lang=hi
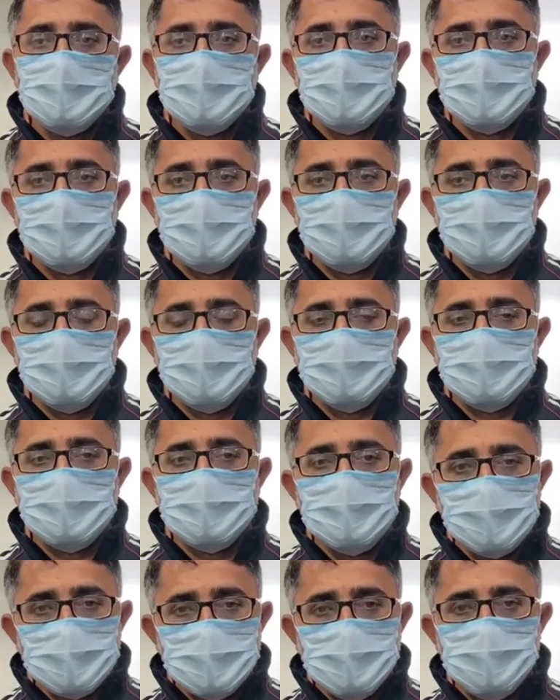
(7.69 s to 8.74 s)
और सब
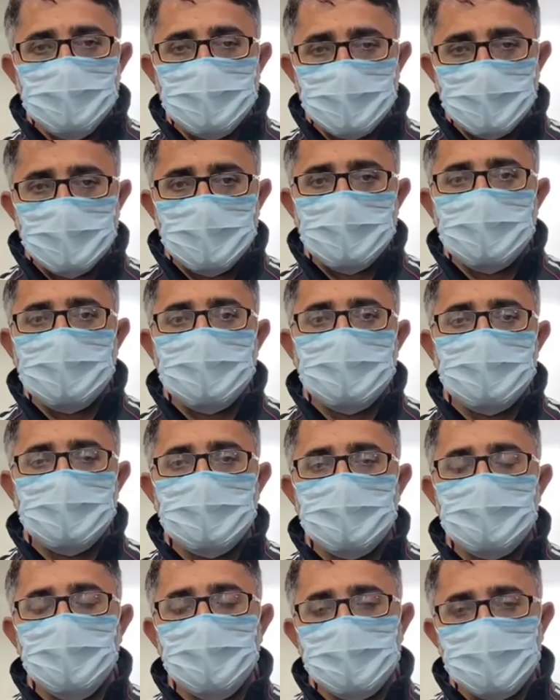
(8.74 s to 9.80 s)
रिचुअल
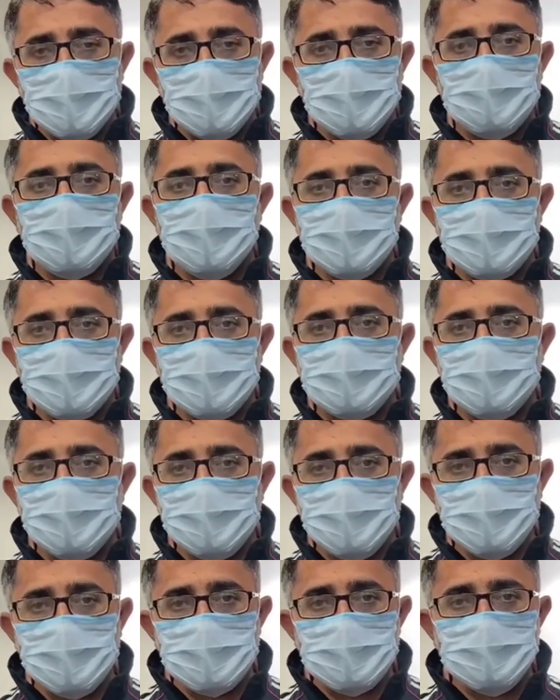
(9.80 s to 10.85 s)
बहुत भल भाव प्रभु
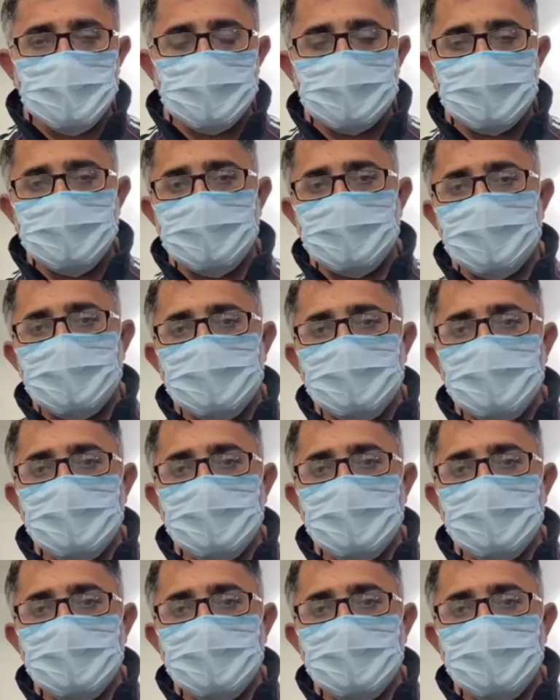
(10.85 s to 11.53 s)
सेवा चलाई